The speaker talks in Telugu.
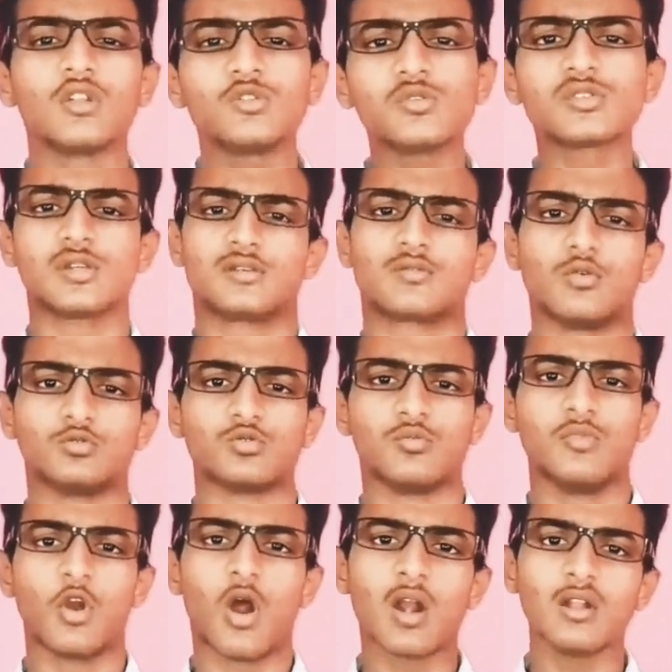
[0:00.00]
రెడ్యూస్ చేసుకోవచ్చు
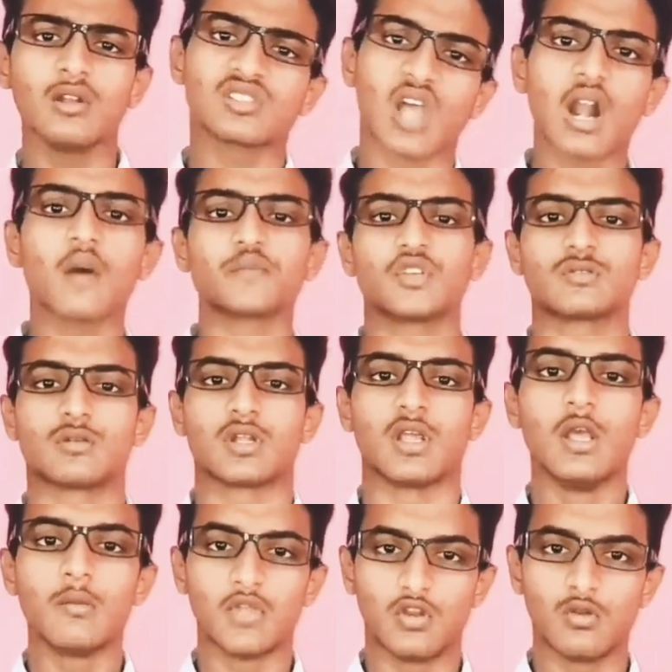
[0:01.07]
మీరు ఆన్లైన్లో చాలా ఆప్షన్స్
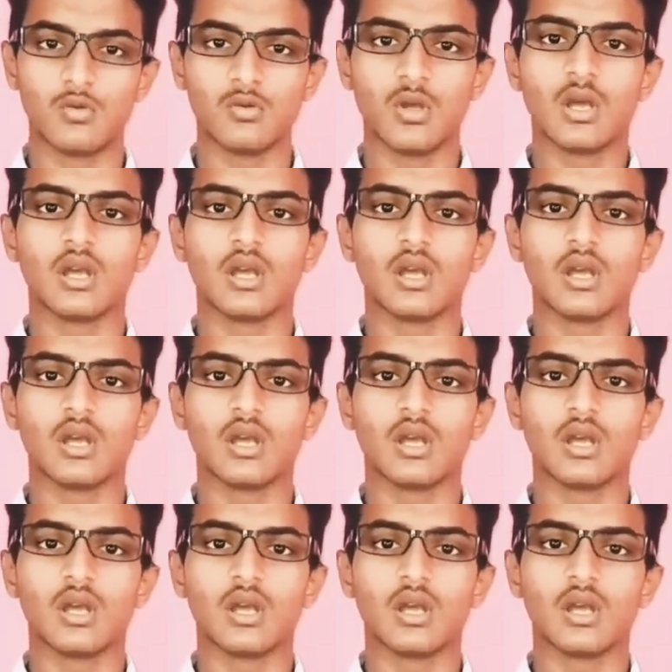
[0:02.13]
ఉంటాయి మీరు